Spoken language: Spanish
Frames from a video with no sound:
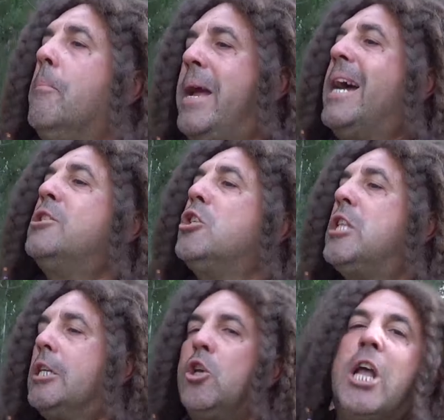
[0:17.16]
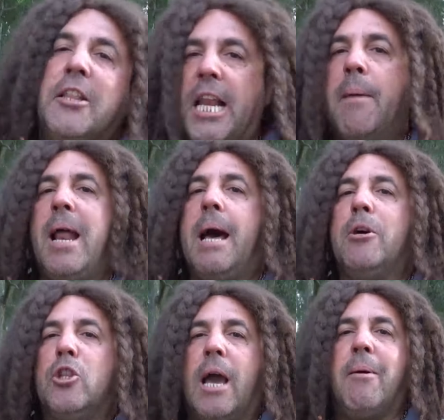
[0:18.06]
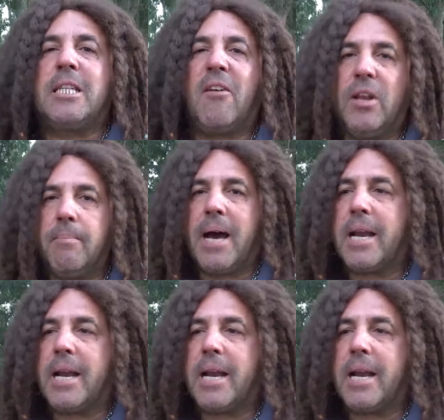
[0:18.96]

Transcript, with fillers: Venga, eso está hecho ya. Tira para la moto que vas a flipar.